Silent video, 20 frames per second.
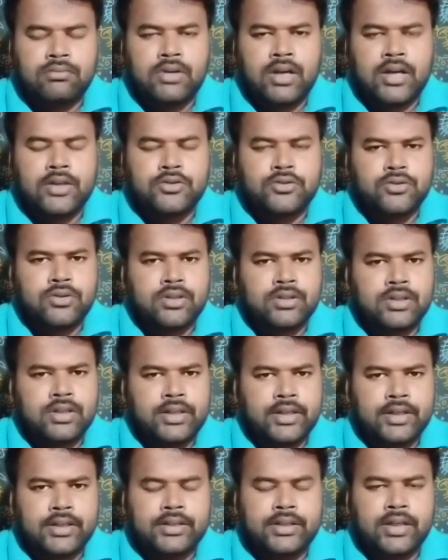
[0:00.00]
আলোচনাটা
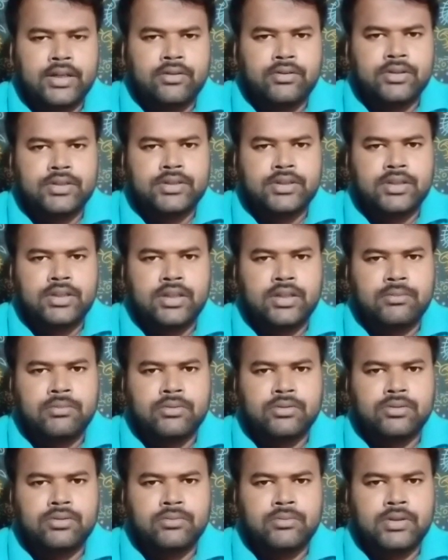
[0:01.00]
রেখে দেওয়া হয়েছে
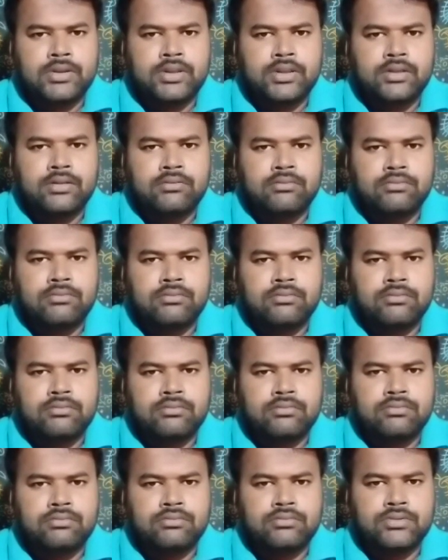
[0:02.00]
এবং তোমাদের
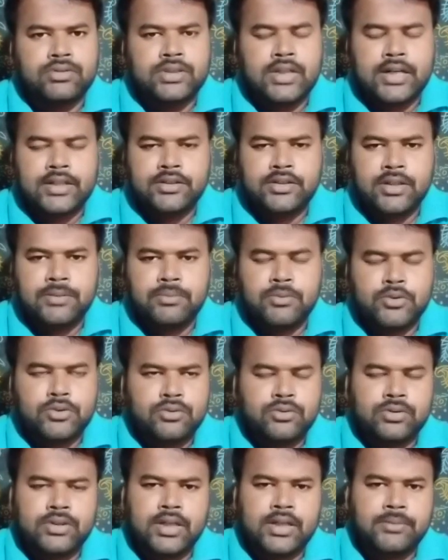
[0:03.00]
যার যার
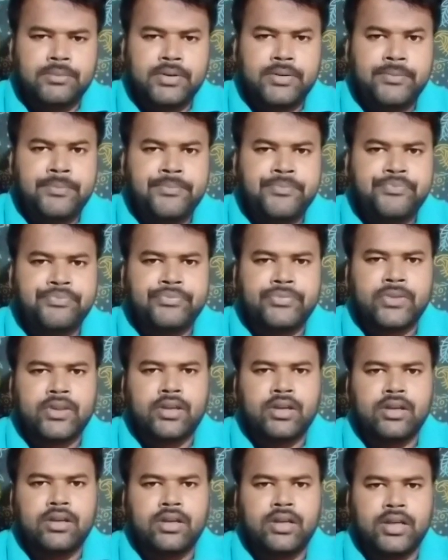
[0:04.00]
প্রশ্ন থাকবে
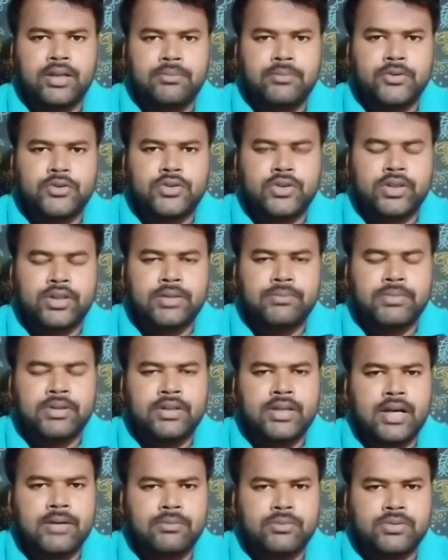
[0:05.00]
এই বিষয়ে কিংবা
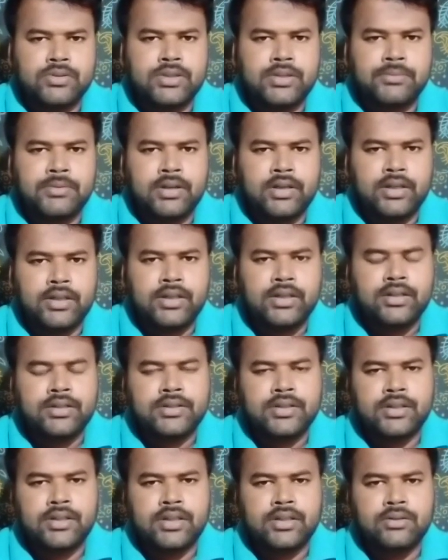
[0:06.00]
না বুঝতে পারলে
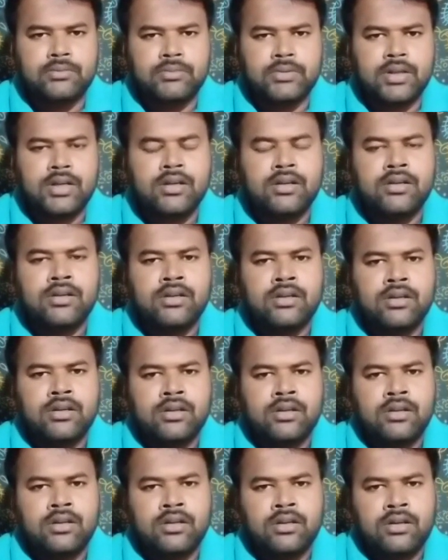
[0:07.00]
সেটা তোমরা
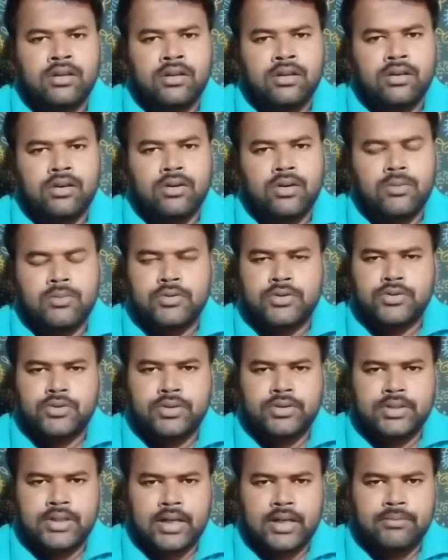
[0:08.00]

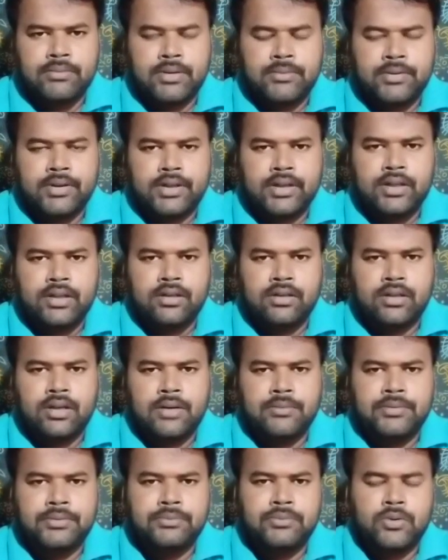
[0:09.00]
অবশ্যই জানাবে আমাকে
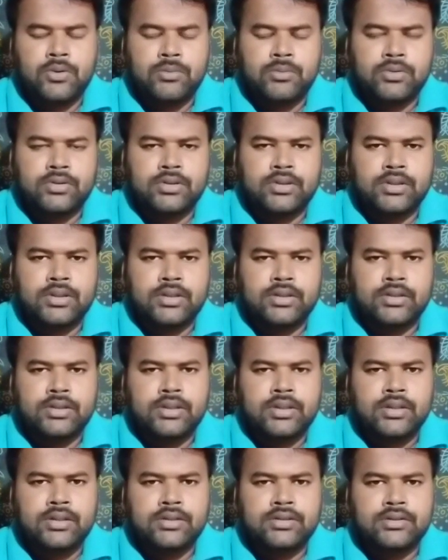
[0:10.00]
আমি পরবর্তী
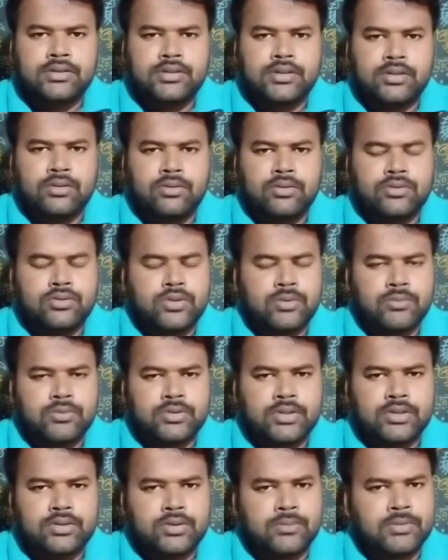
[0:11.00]
ক্ষেত্রে সেগুলো
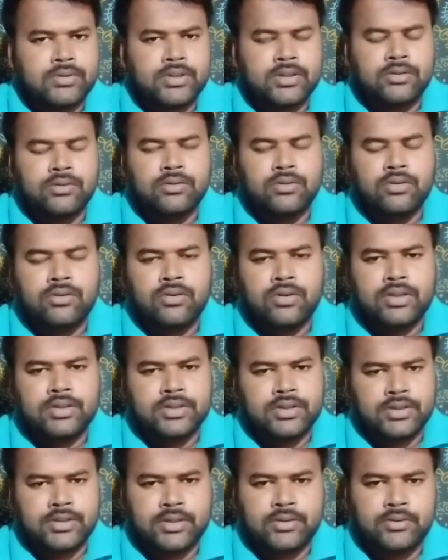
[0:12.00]
সমস্যার সমাধানগুলো করার
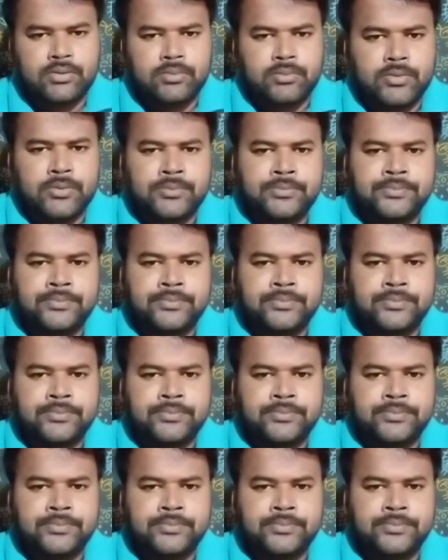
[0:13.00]
চেষ্টা করবো